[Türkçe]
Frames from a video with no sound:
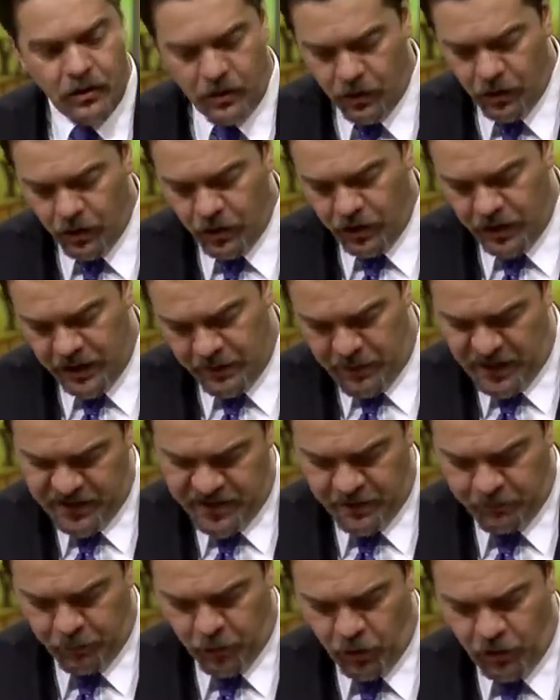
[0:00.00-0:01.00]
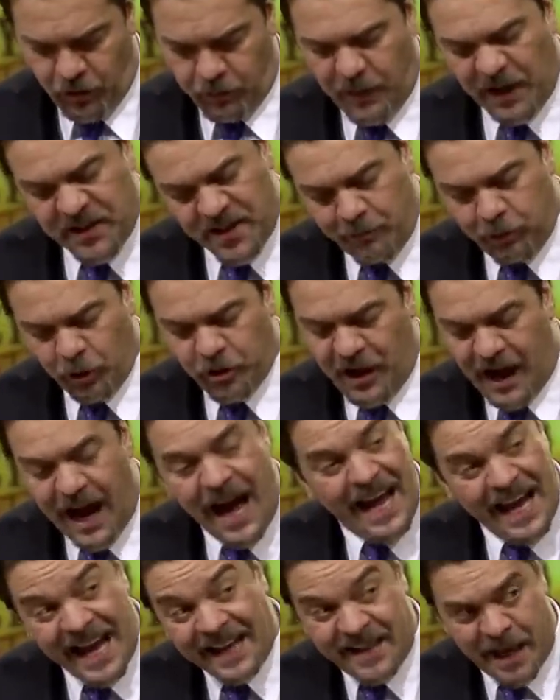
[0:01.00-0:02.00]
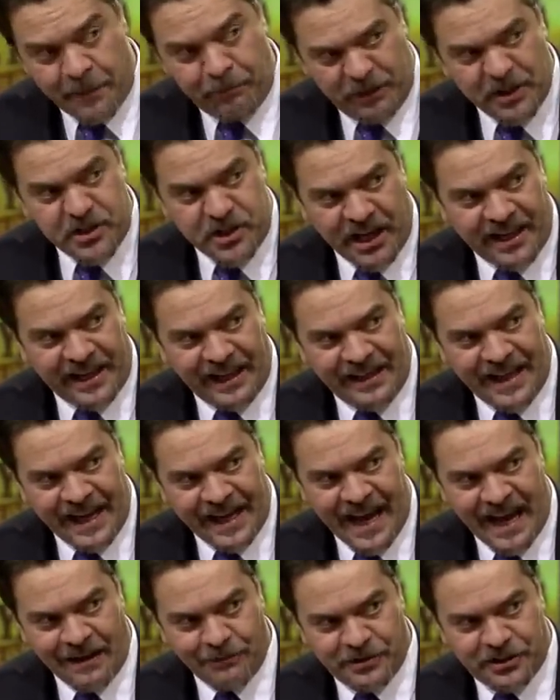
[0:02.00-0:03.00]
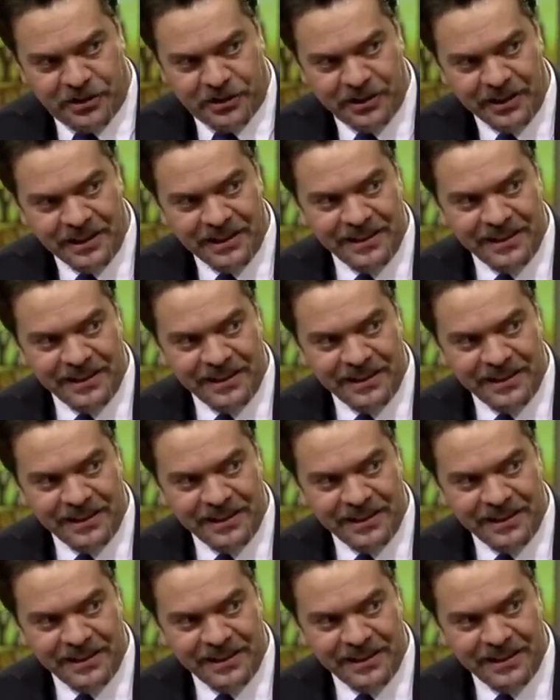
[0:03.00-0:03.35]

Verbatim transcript: Öyle. Bana Hı hı. bu bana bu daha edepli şekilde Ha, bir tane de